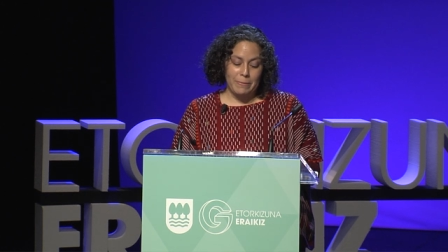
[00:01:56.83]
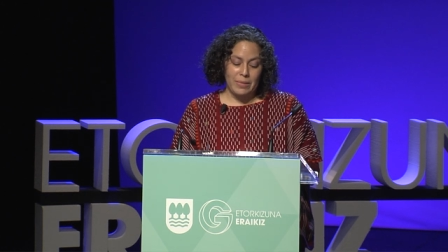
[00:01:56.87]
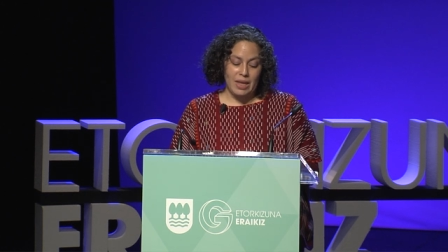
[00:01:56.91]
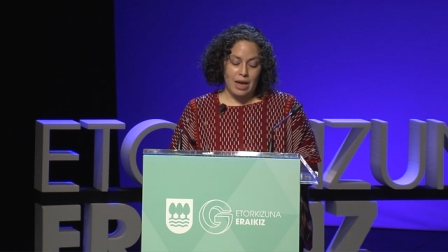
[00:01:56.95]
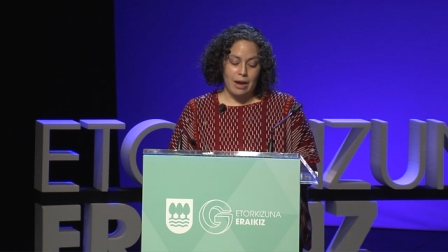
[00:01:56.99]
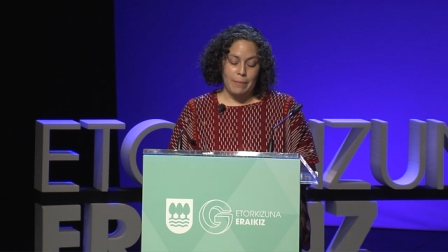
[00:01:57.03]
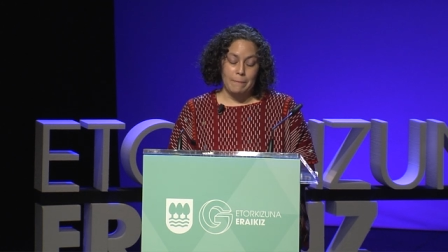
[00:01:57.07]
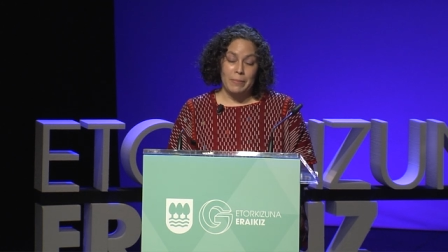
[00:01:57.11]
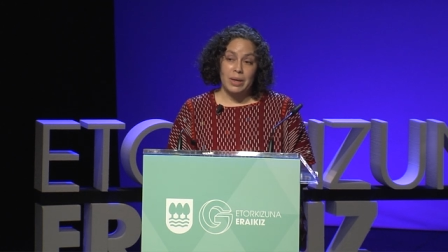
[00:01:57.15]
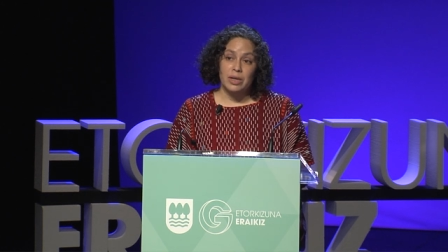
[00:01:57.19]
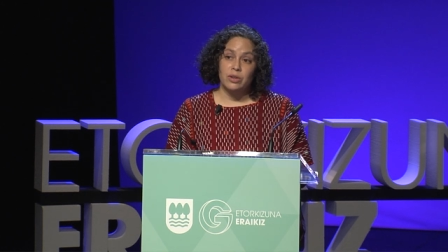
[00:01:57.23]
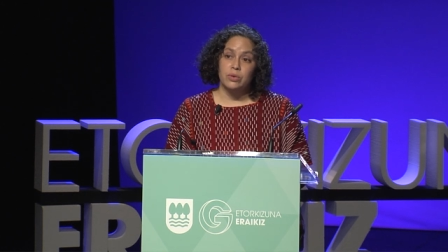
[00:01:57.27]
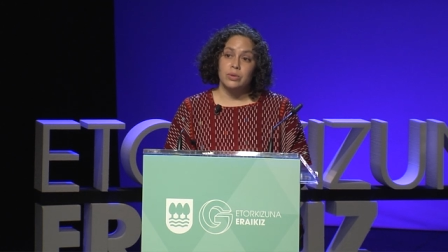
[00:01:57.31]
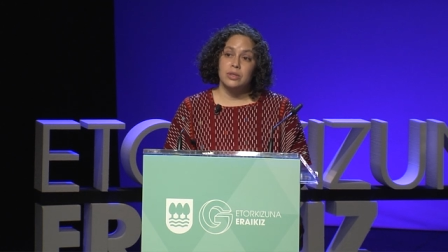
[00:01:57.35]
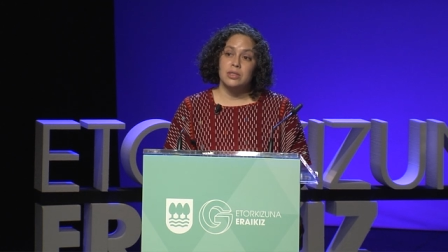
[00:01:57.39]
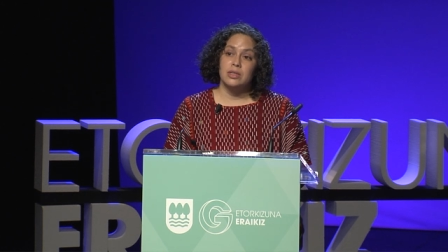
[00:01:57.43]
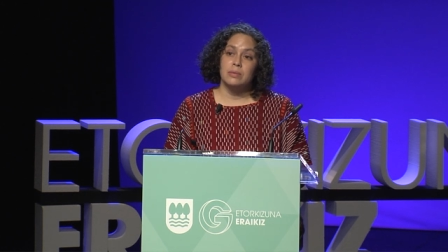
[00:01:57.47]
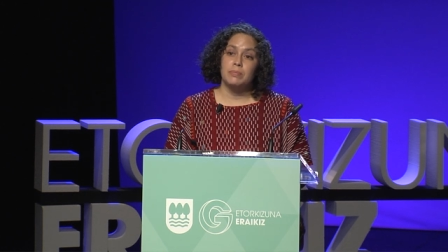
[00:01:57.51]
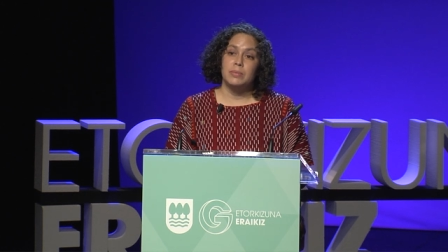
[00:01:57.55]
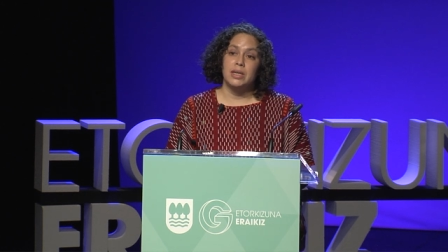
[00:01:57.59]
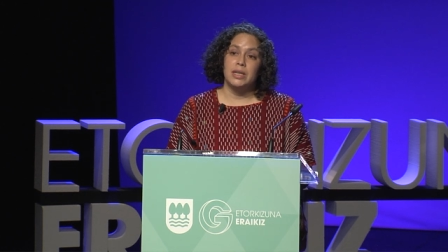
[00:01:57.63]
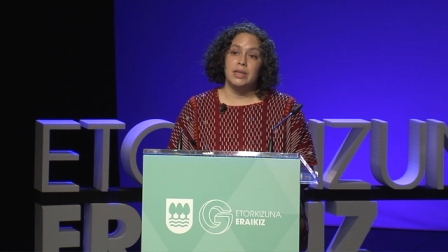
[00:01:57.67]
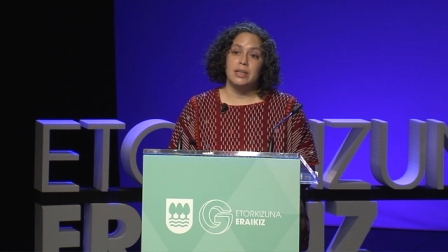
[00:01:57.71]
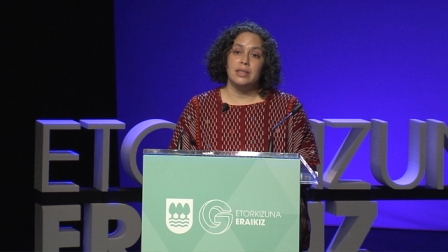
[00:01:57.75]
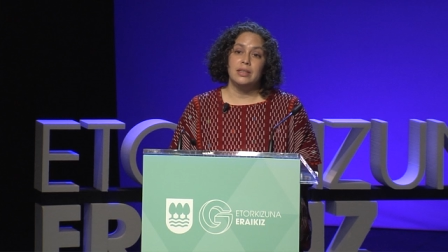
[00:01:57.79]
a manos de
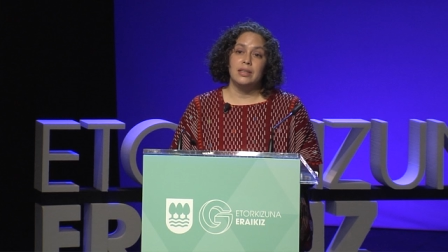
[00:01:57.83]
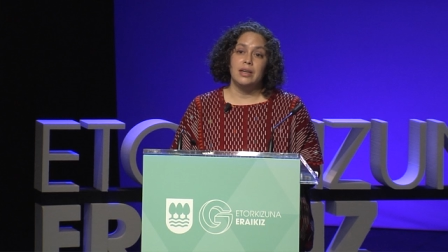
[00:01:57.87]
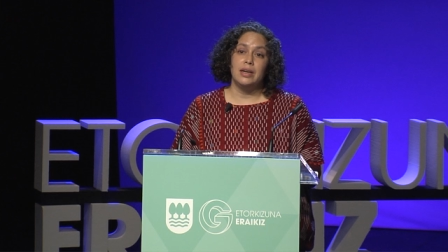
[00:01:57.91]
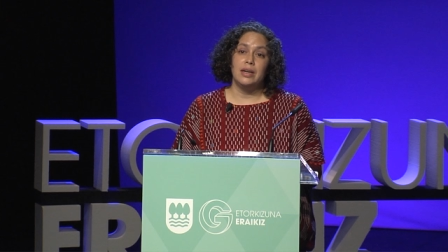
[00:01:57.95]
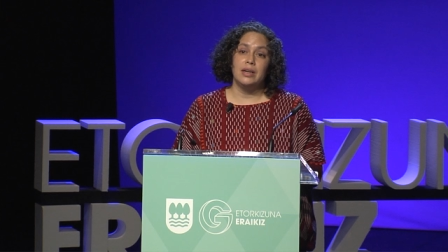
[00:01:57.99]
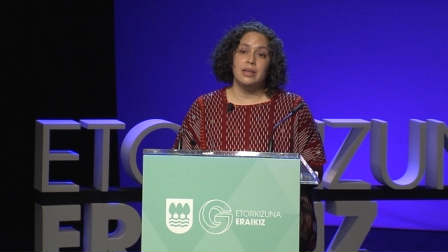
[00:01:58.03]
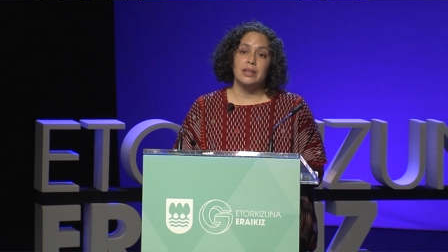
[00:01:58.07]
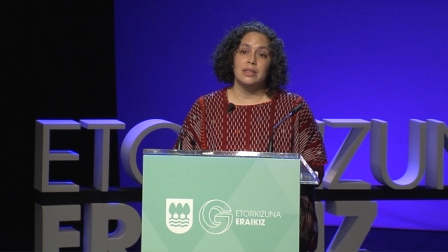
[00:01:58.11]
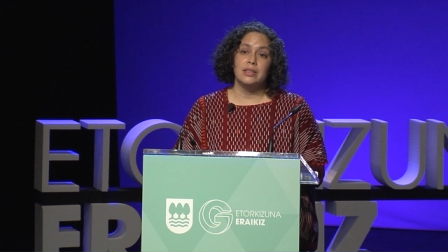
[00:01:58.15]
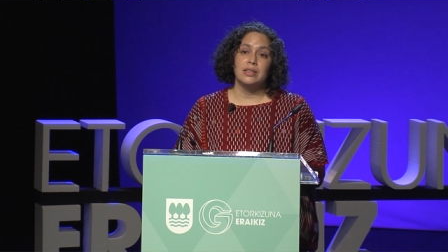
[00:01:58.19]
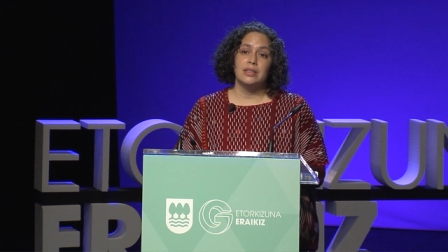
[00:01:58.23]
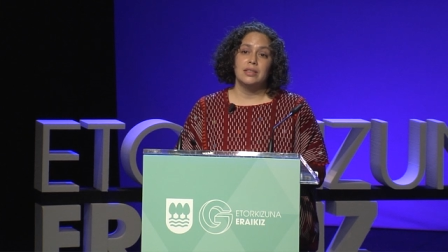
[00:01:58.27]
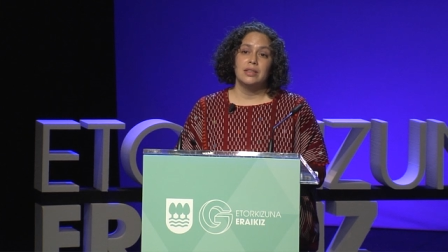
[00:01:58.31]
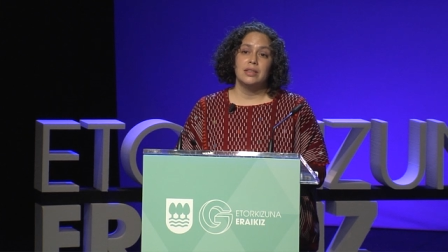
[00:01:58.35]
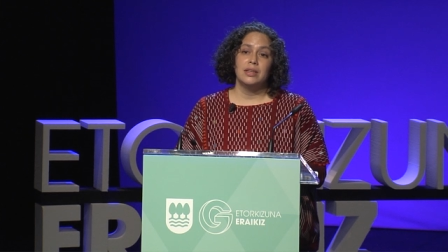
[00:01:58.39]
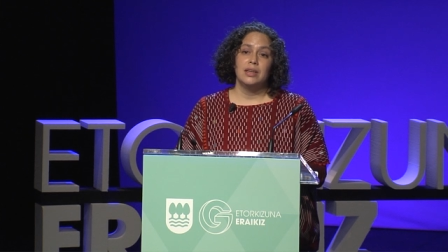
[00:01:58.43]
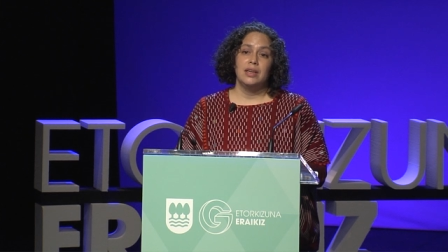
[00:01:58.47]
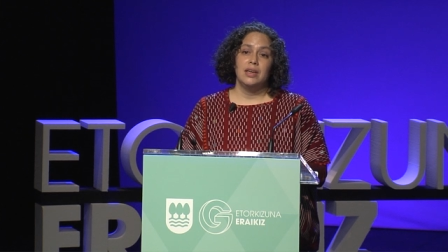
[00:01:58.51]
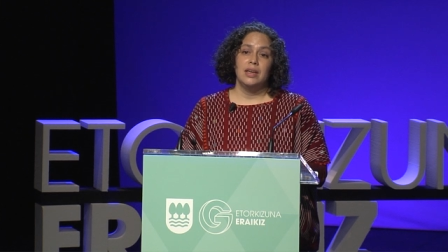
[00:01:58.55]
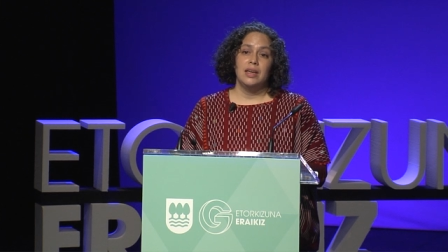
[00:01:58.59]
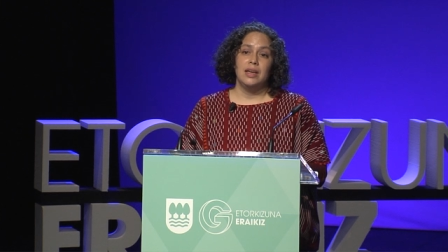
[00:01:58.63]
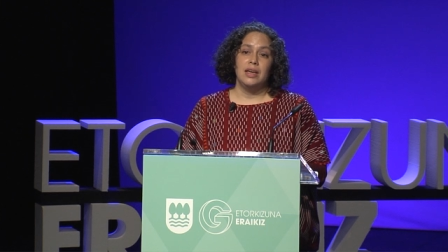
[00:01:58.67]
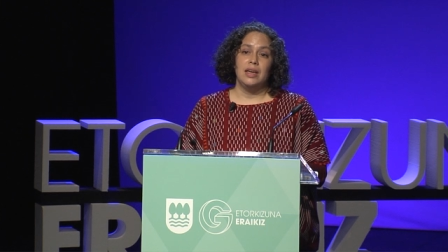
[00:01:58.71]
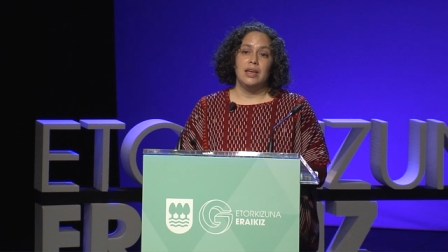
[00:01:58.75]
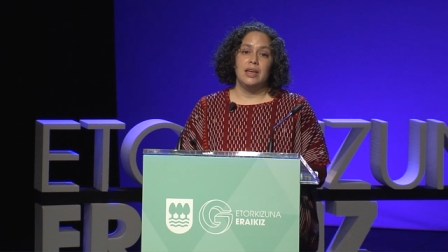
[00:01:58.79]
militares
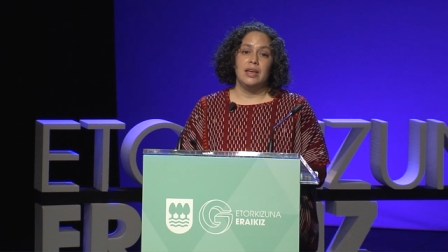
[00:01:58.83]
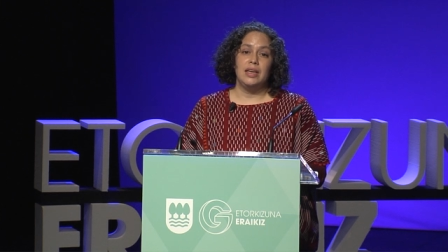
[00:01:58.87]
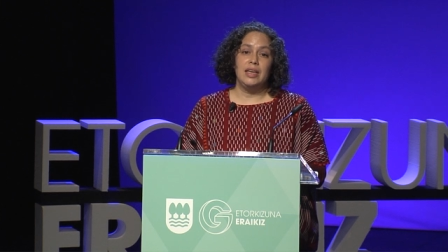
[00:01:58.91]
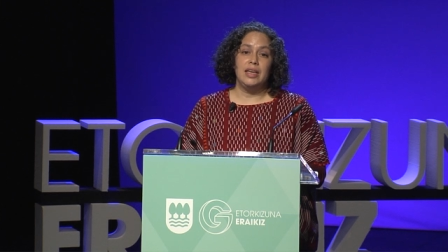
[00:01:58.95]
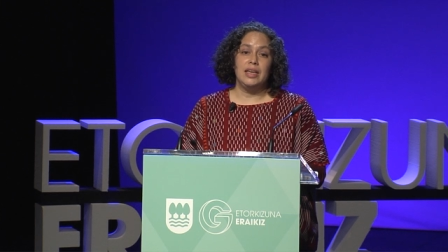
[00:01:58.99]
eh,